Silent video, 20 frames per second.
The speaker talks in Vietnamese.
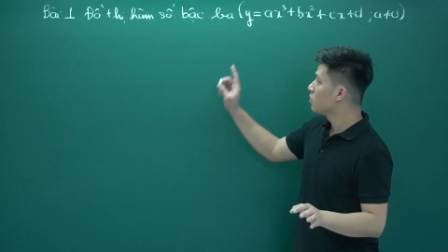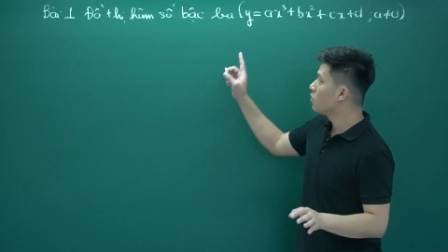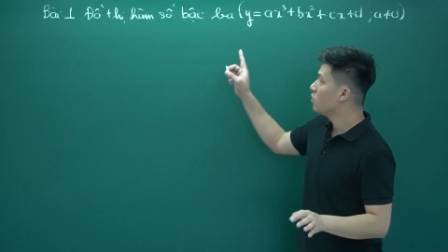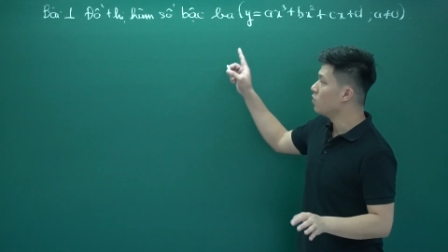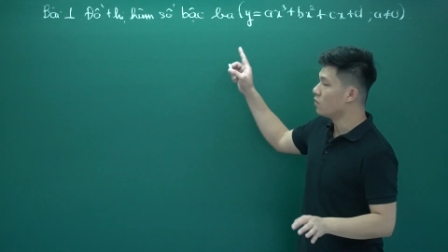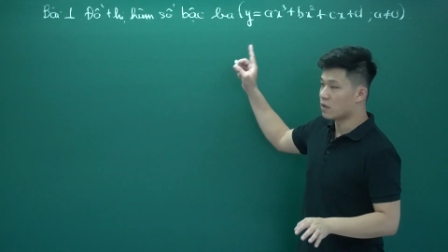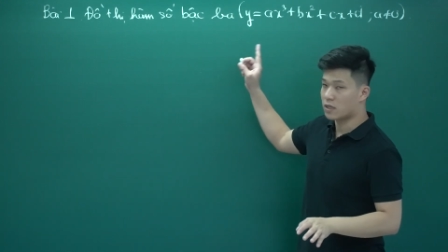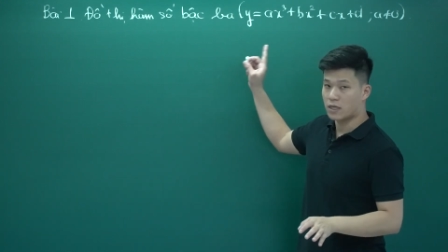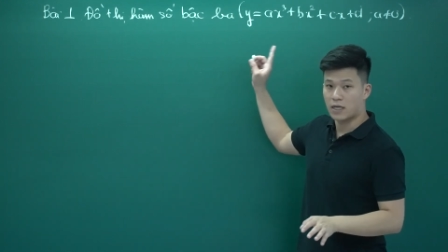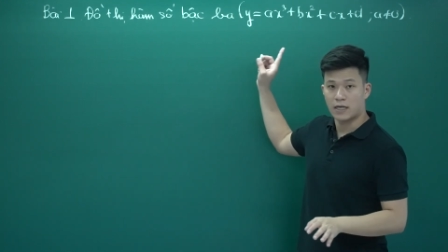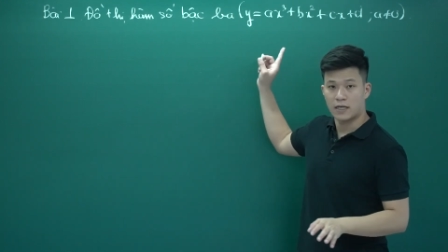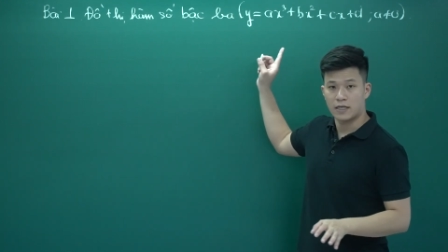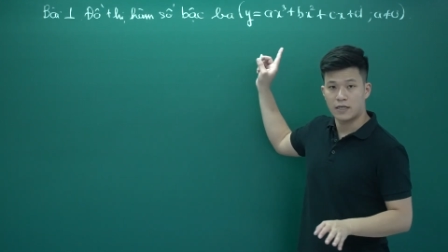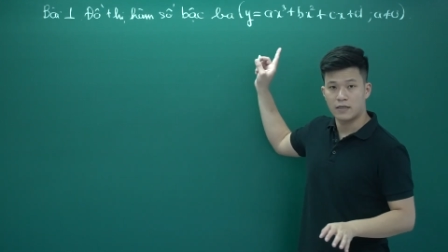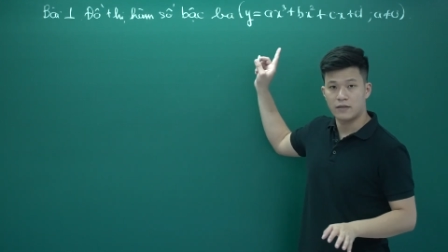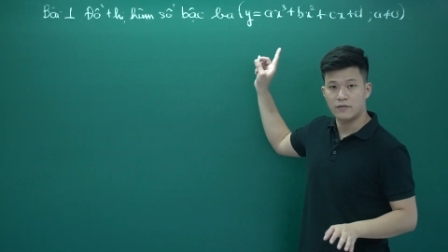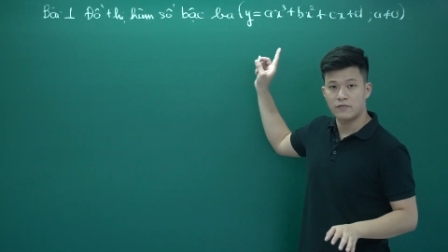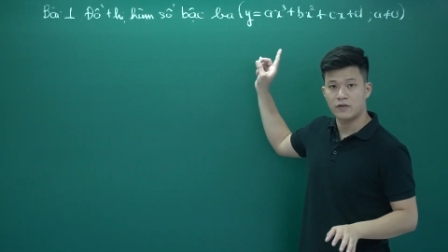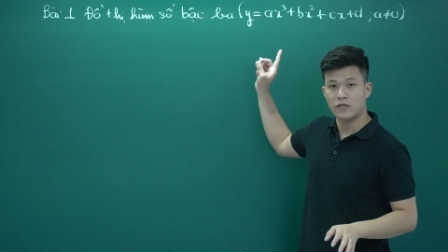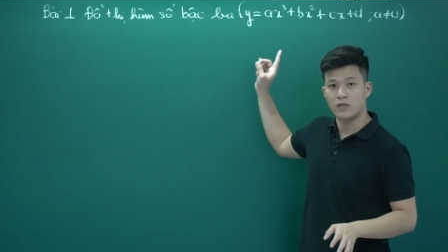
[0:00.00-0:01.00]
của
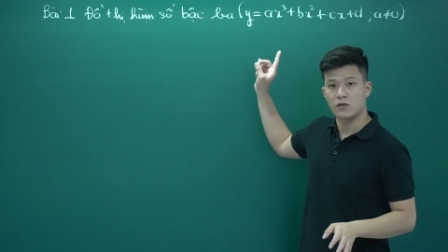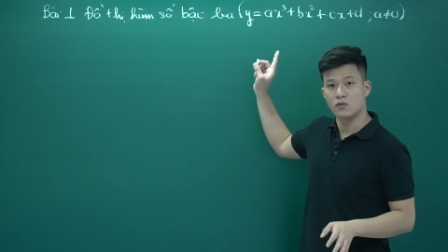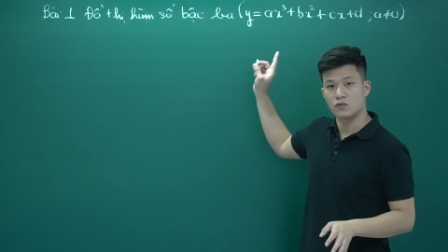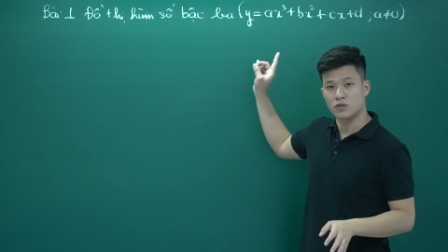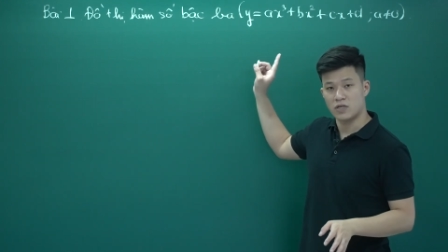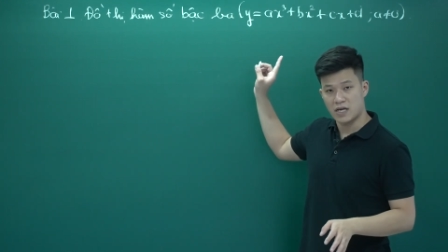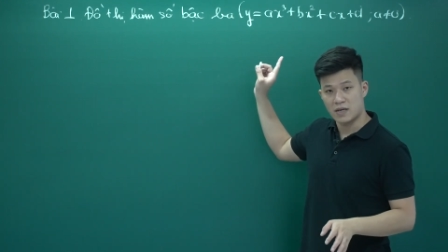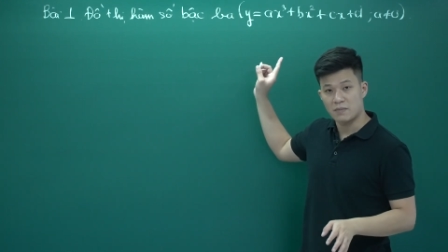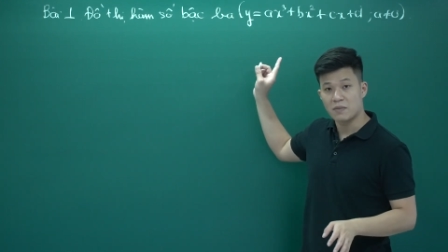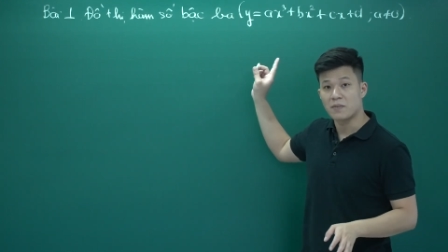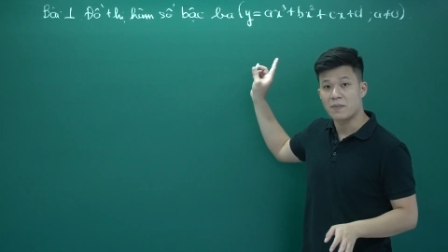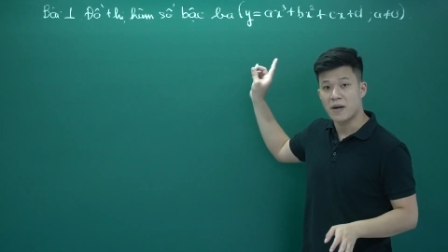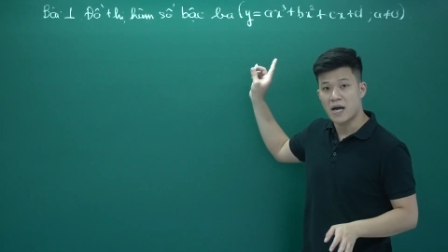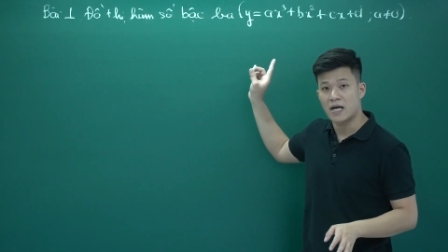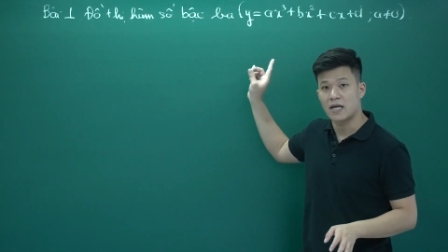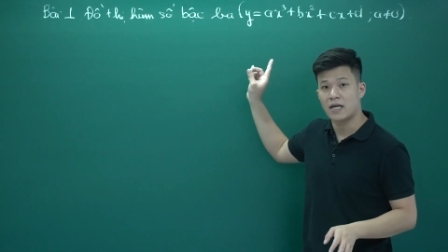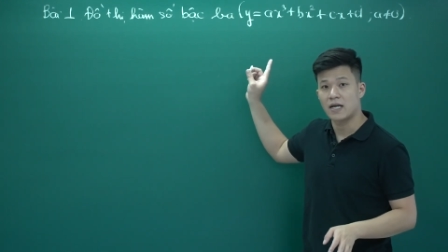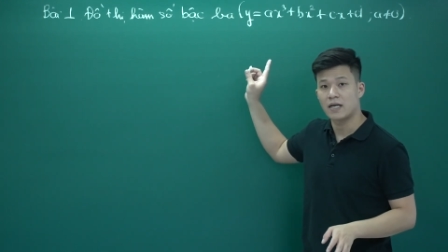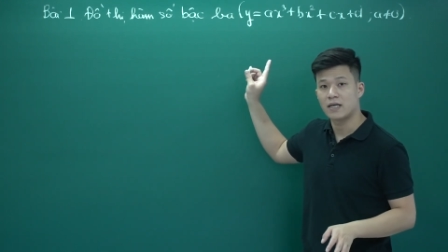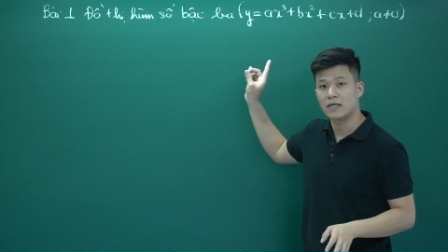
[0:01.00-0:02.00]
cái phần đồ thị hàm bậc
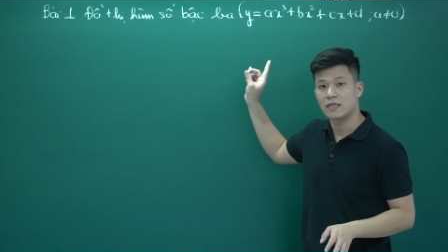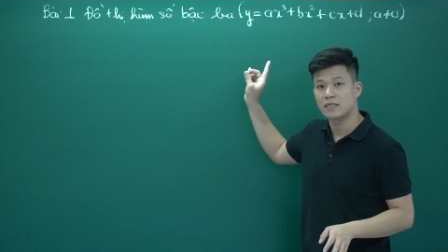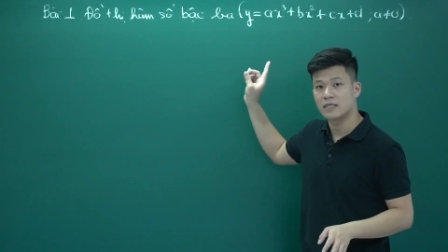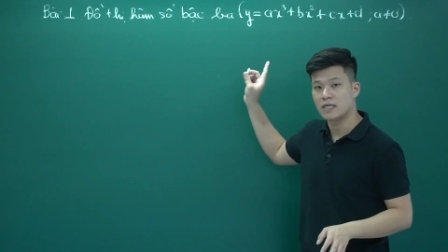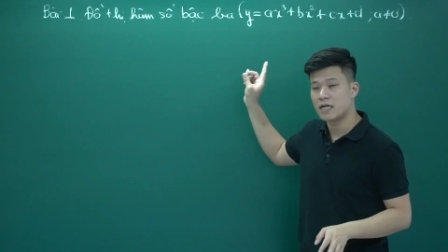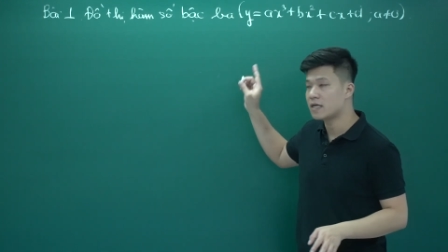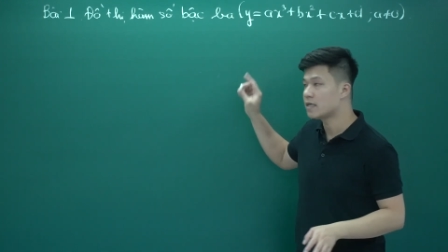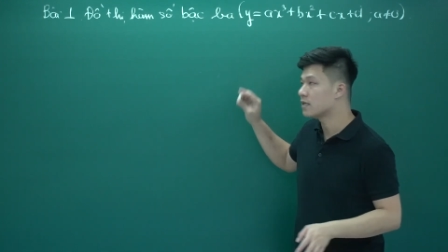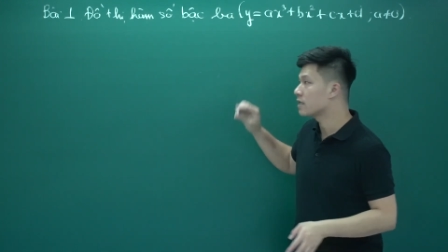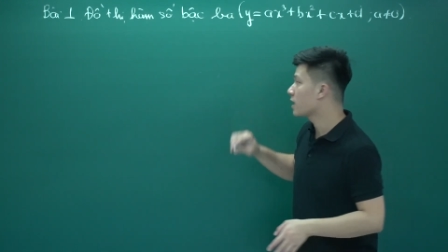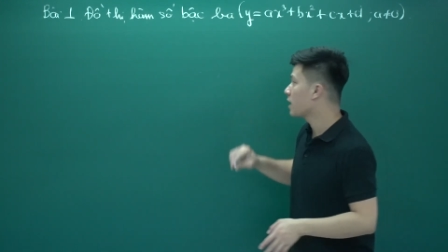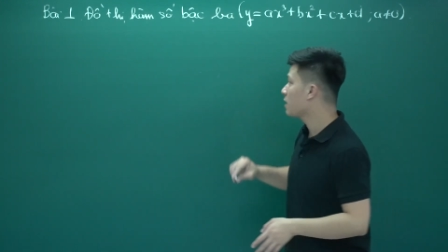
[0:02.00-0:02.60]
3 nha.